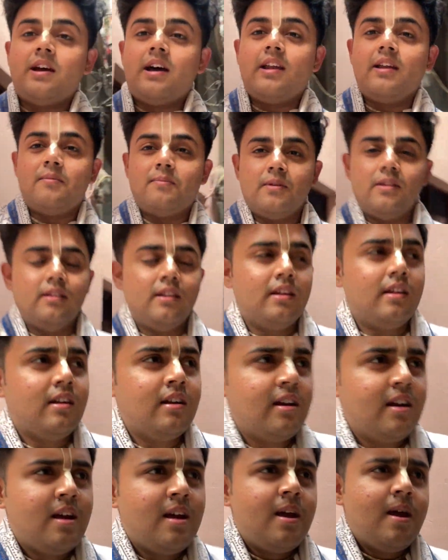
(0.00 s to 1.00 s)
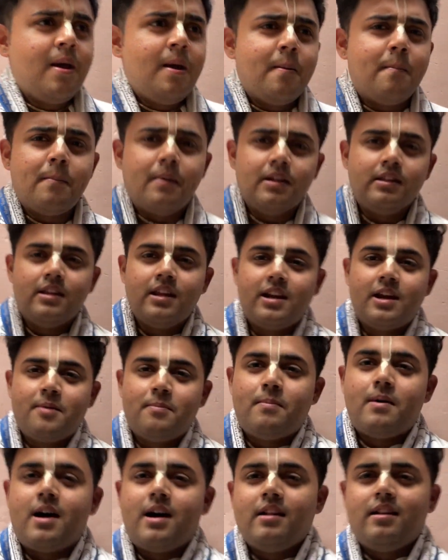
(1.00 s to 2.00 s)
रहे हैं मंदिर मंदिर के
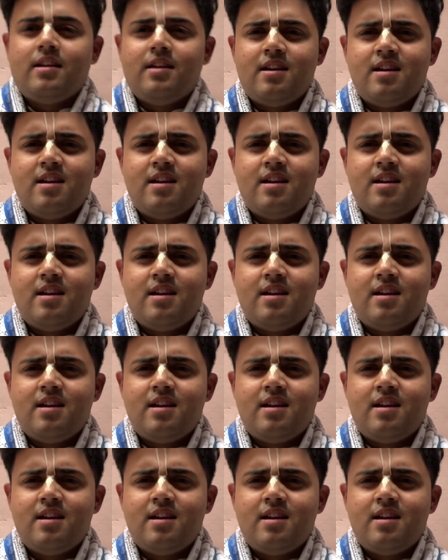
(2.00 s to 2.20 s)
बाद